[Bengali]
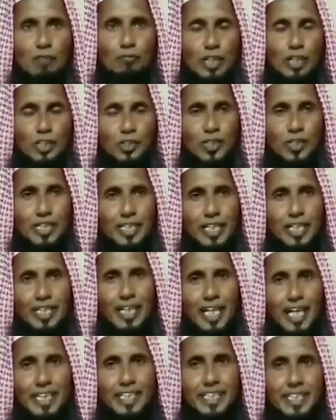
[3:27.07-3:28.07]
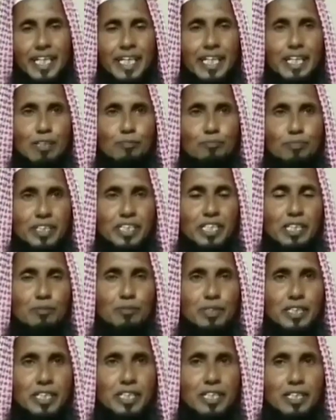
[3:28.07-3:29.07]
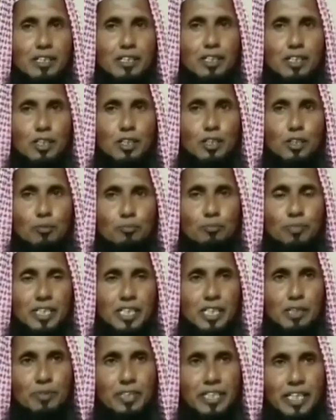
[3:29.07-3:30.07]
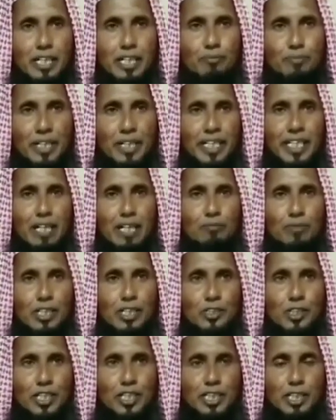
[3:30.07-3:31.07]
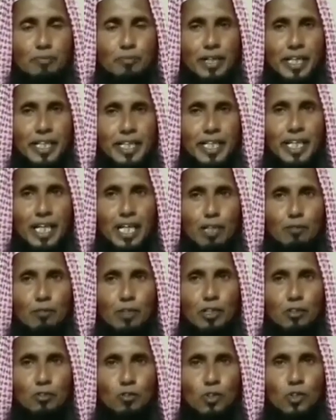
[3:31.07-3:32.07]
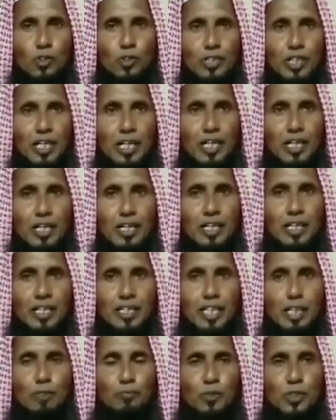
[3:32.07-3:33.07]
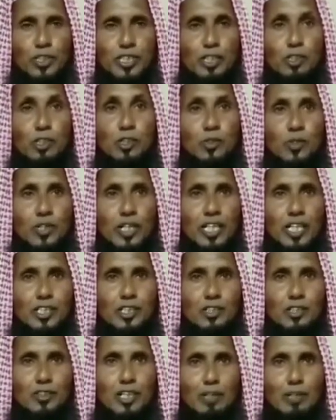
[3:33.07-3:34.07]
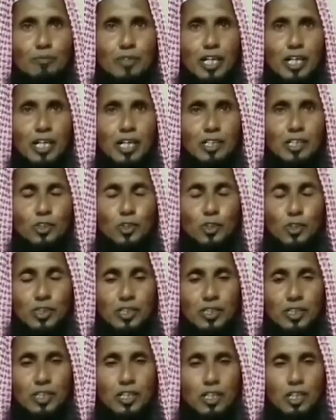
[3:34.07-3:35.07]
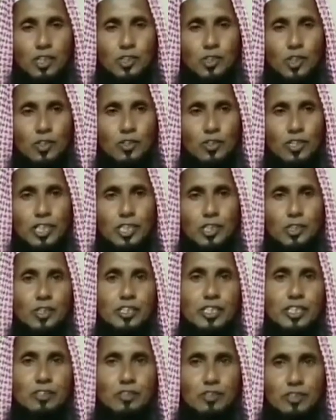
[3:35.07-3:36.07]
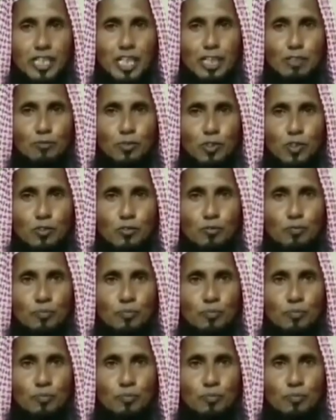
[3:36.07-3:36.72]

আমরা সরকারি আইনকে বিধি বিধিবিধান মেনে আমরা চলতে পারি এবং করোনাকে প্রতিরোধ করার জন্য আমরা সকলে সচেতন থাকব